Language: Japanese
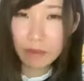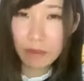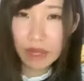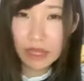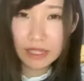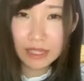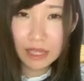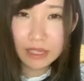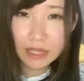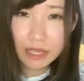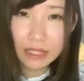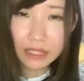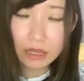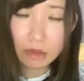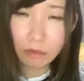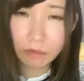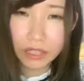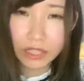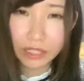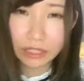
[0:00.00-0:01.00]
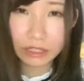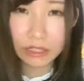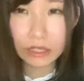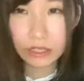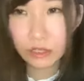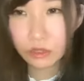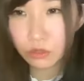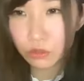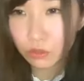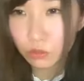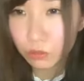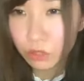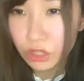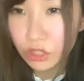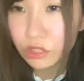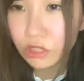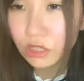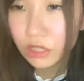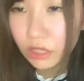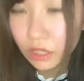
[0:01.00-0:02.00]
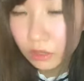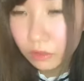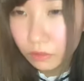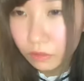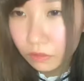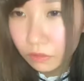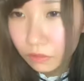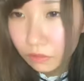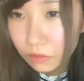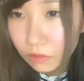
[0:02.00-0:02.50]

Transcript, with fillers: 写版サザエさんみたいだなってちょっと思っちゃったんだけどう